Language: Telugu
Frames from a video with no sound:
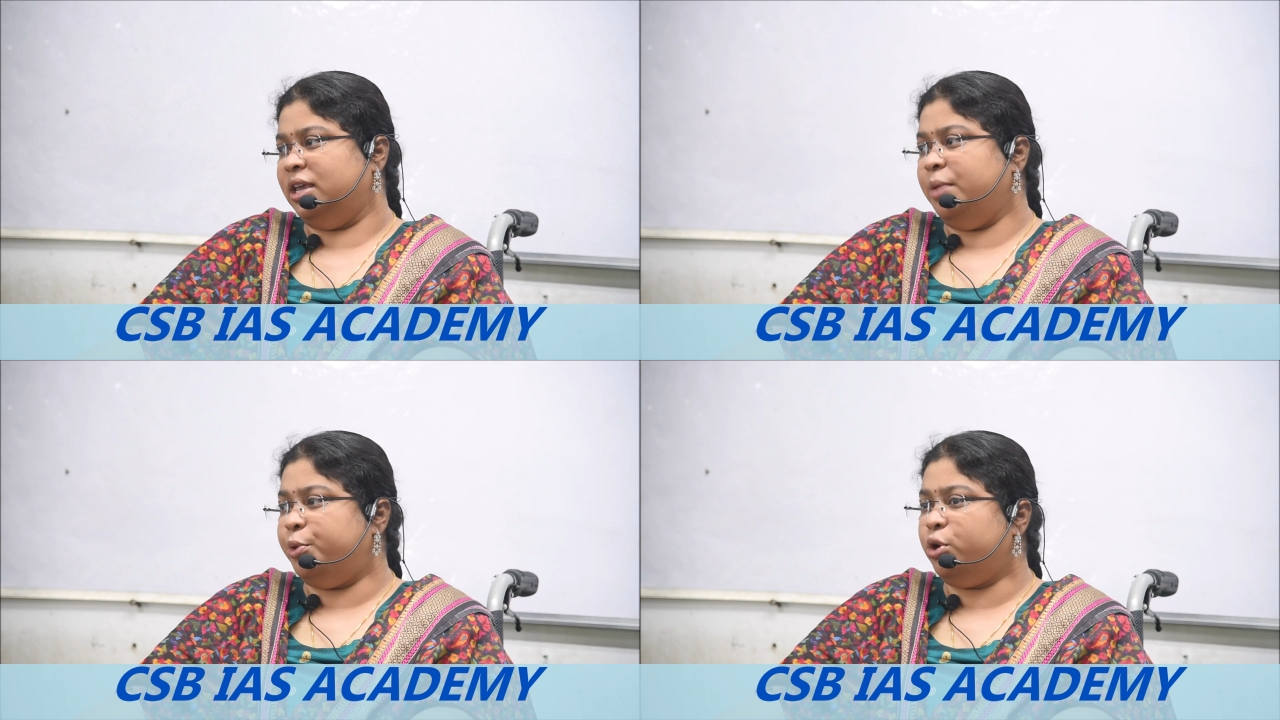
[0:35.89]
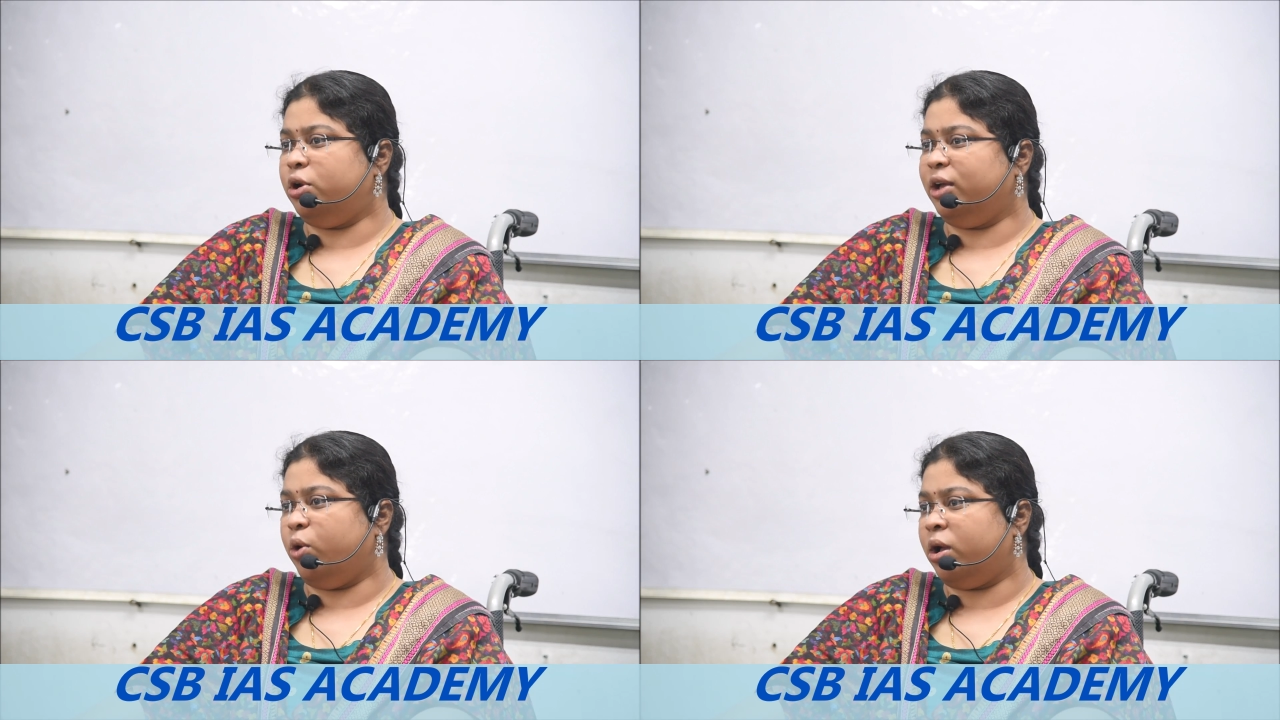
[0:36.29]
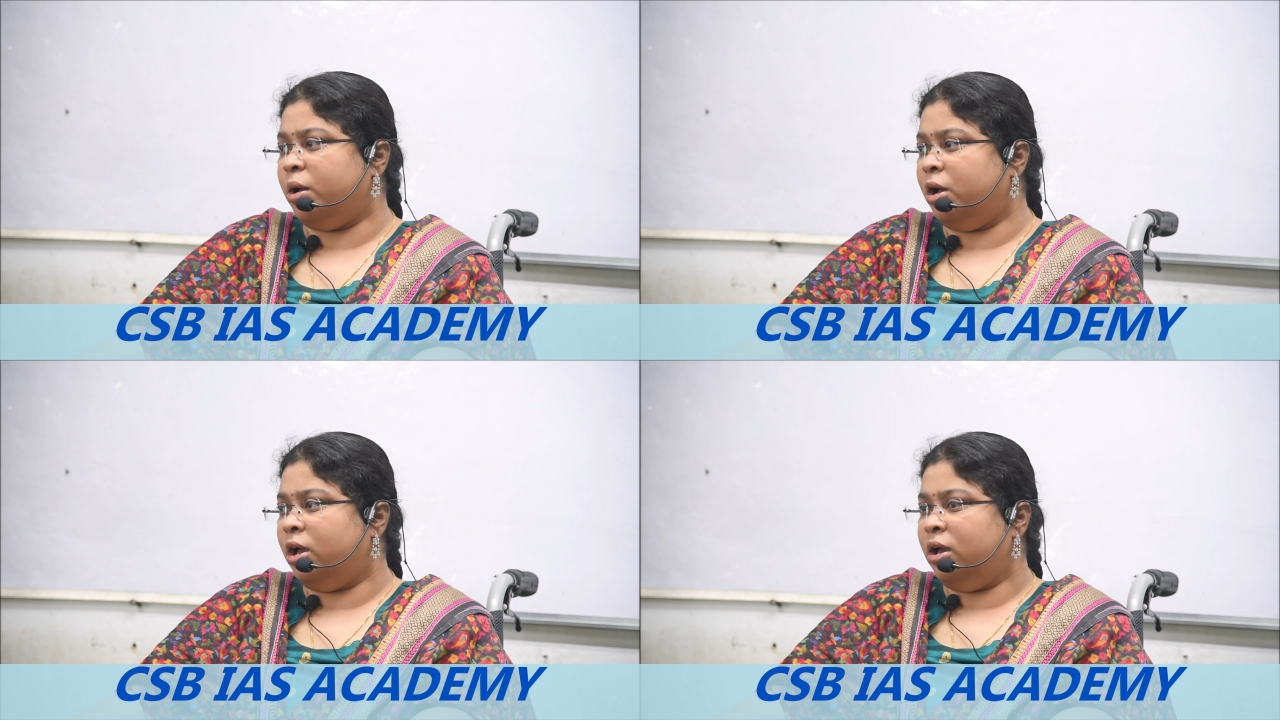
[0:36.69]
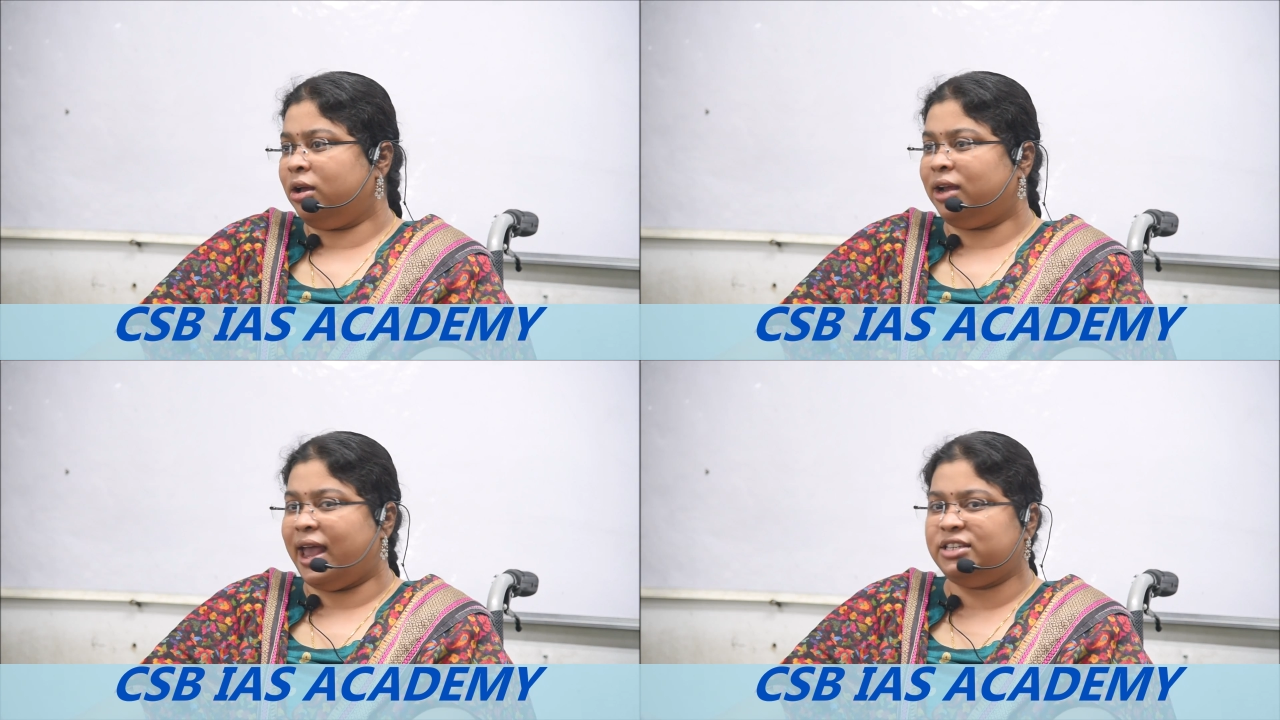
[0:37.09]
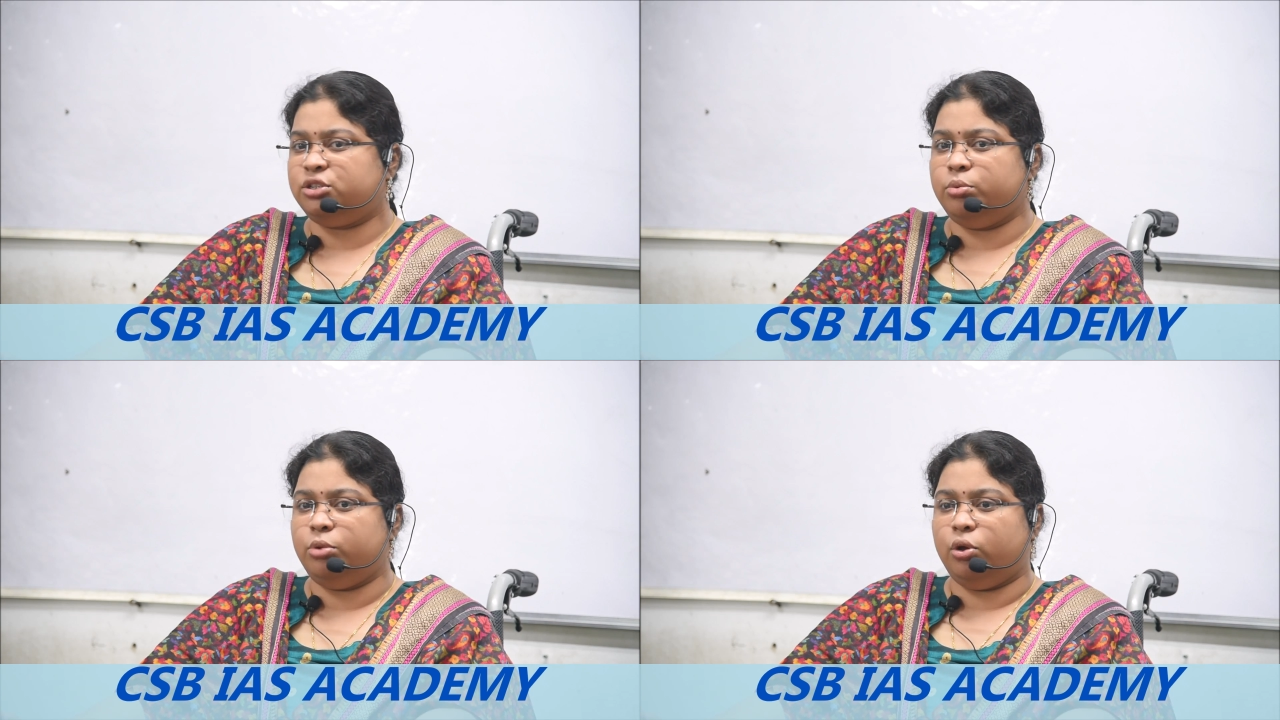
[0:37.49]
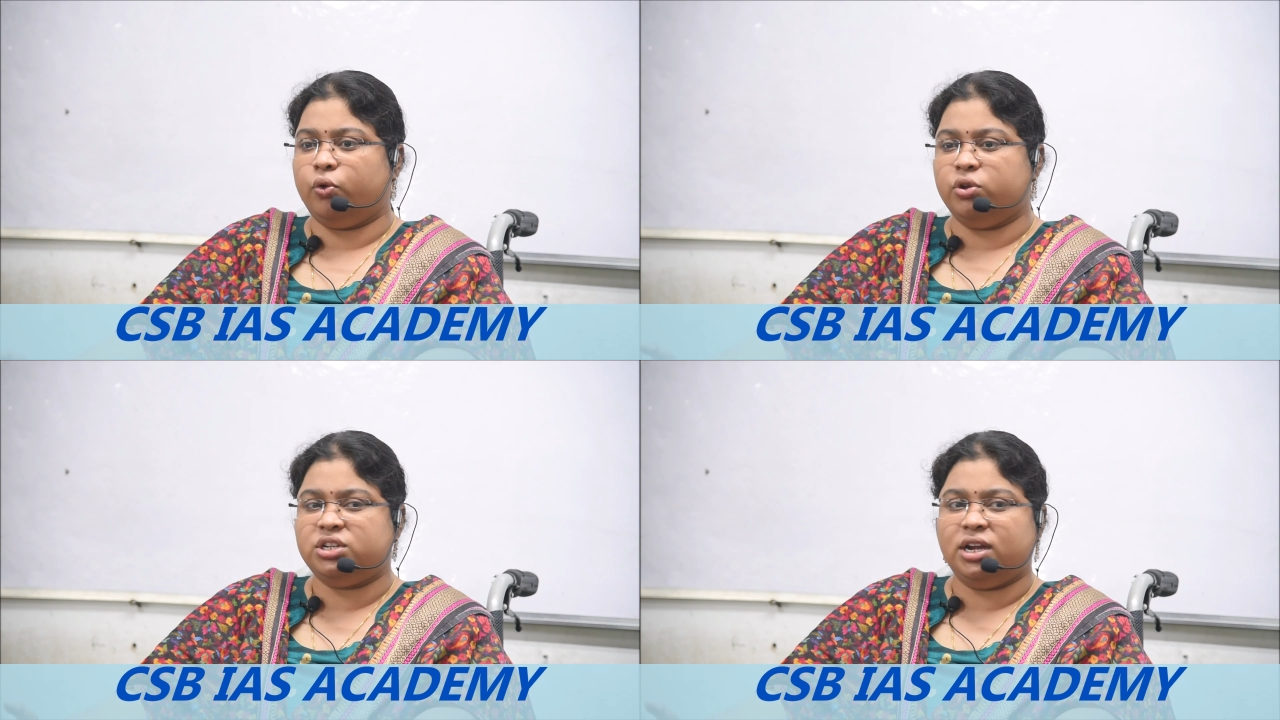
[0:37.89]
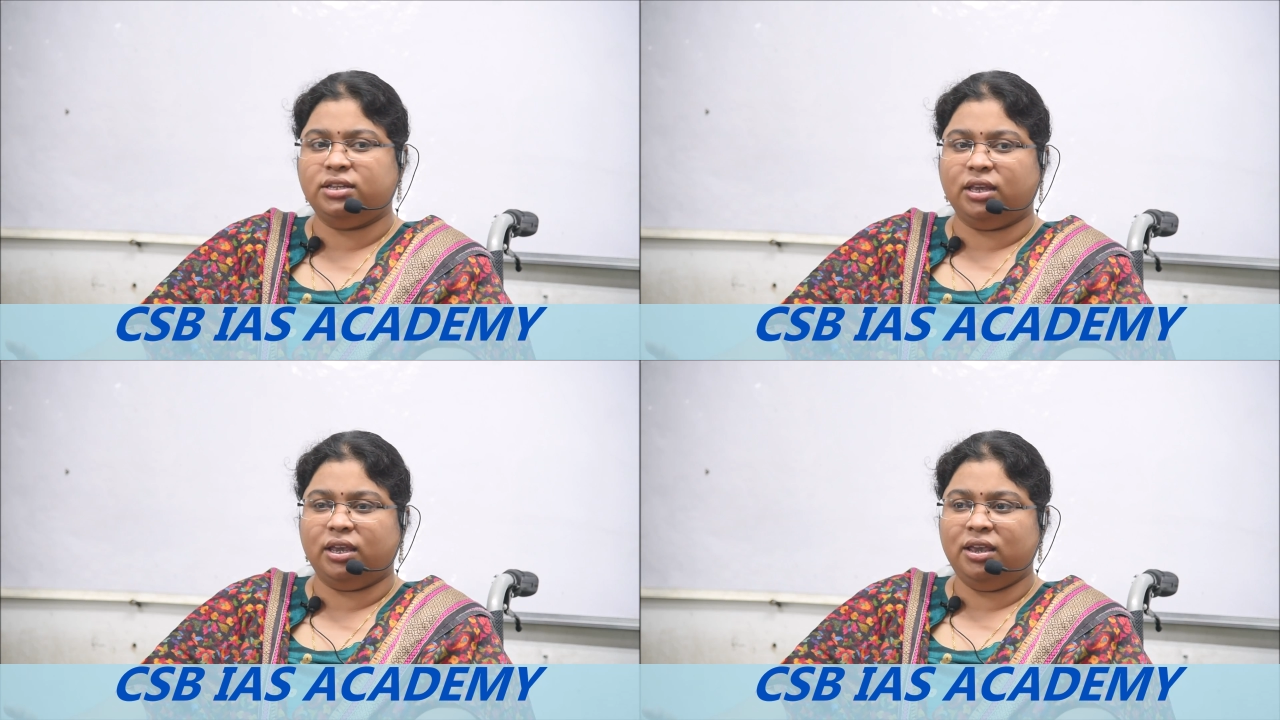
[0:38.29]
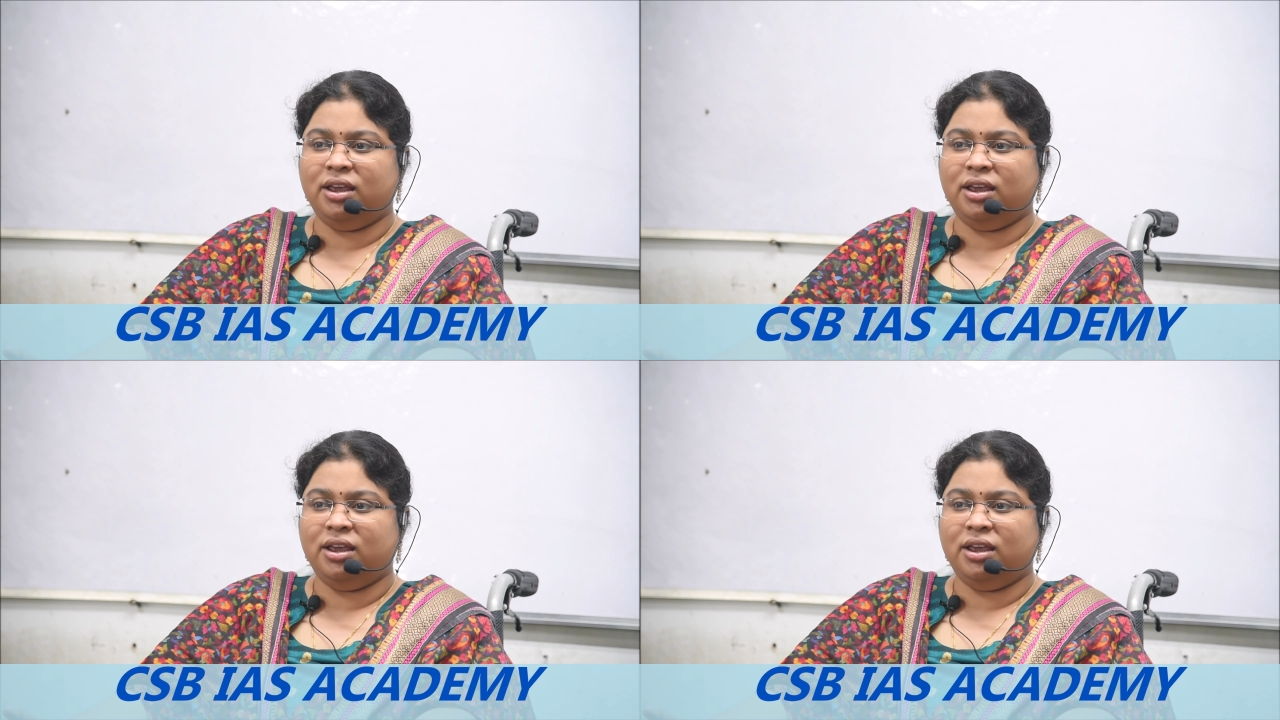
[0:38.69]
ఇప్పుడు కూడా ఒక క్లాస్ రూమ్లో క్వశ్చన్ అడిగితే